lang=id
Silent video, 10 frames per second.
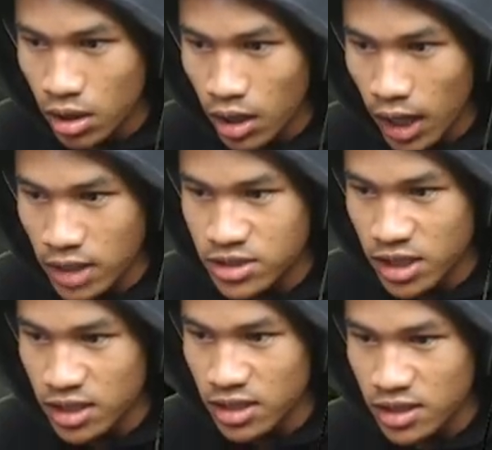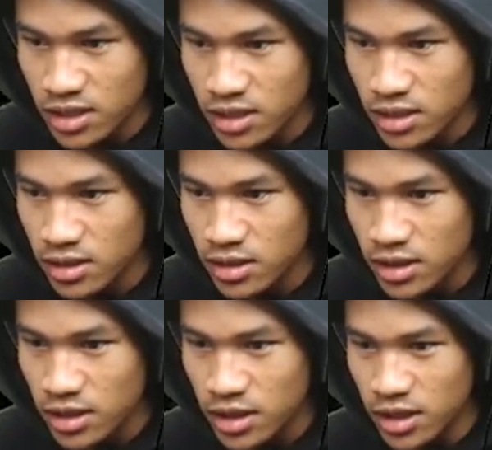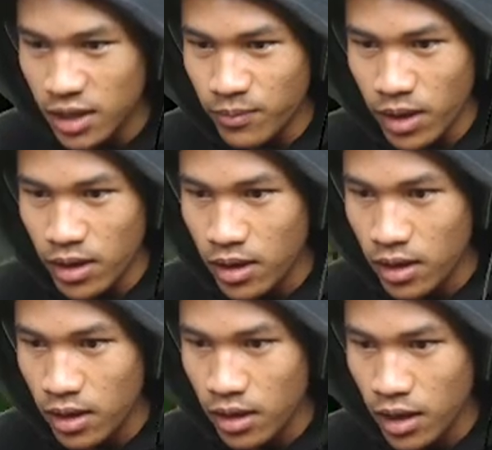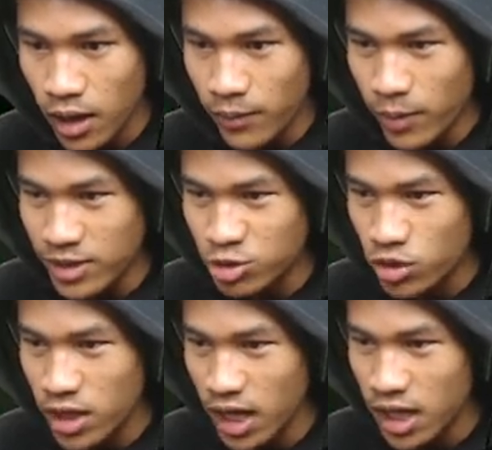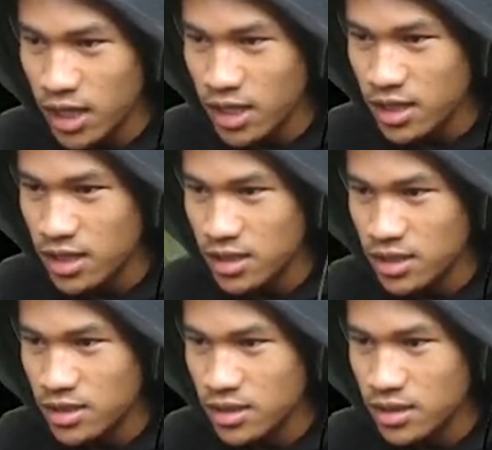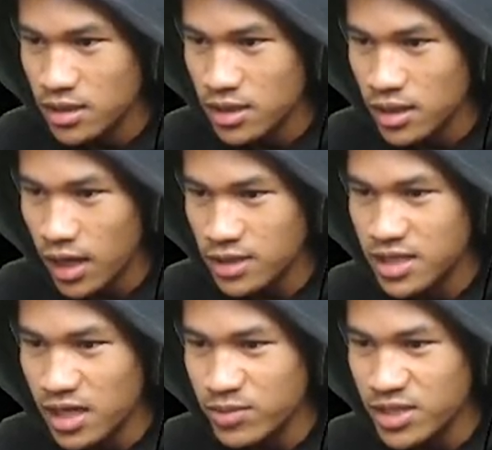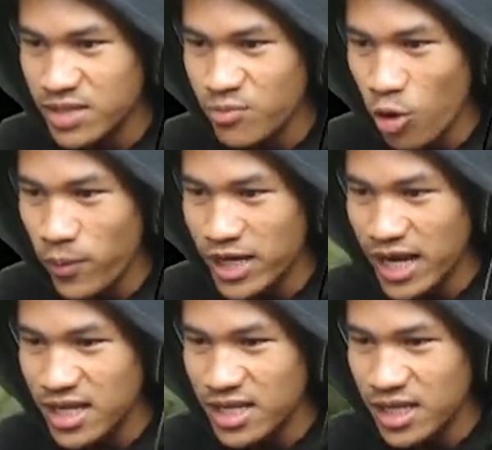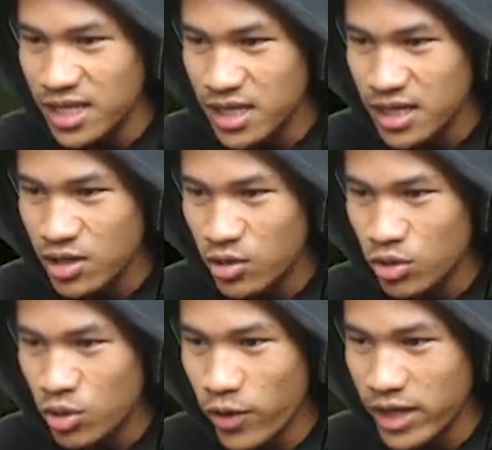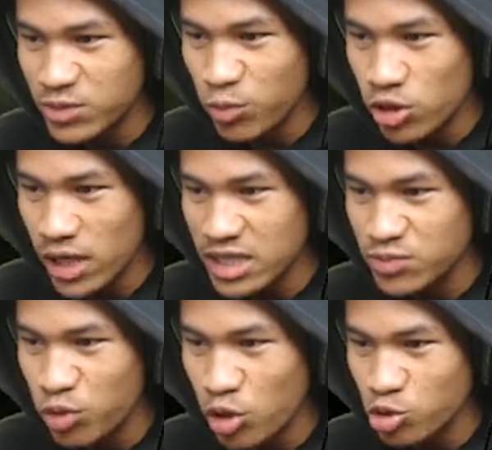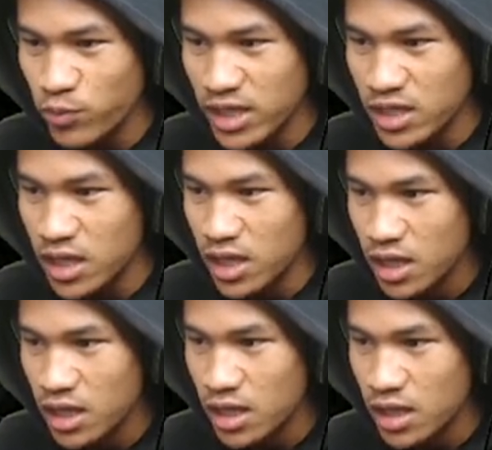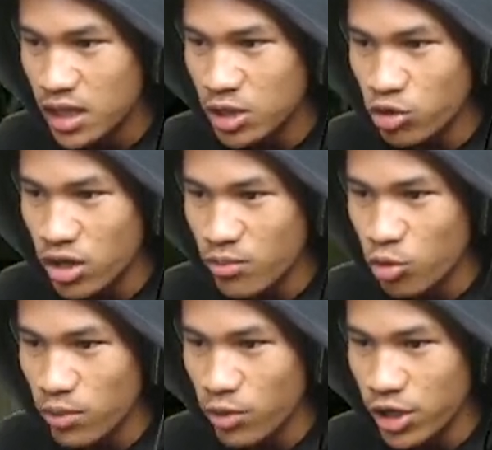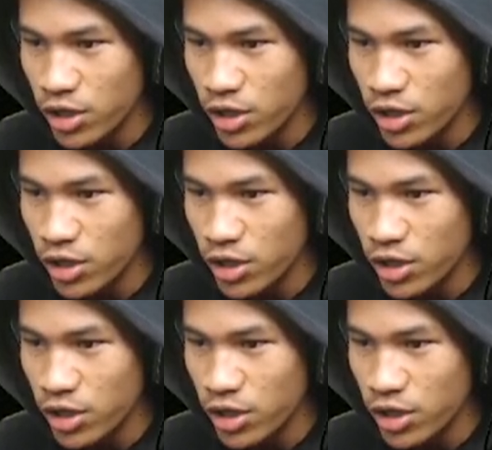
Anjir. Ini emang emang masuk ke Anjir, abis ini mau kemana lagi nih? Udah gue explore explore cuman itu yang kebuka boy.